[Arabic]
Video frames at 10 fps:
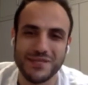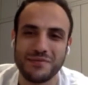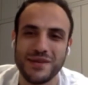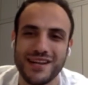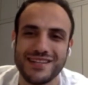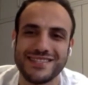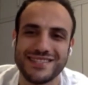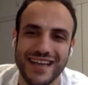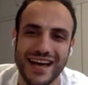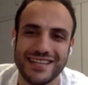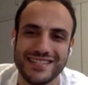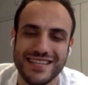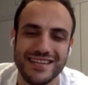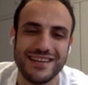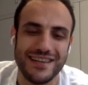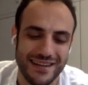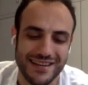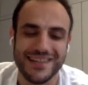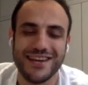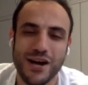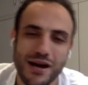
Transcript: تماما تماما يعني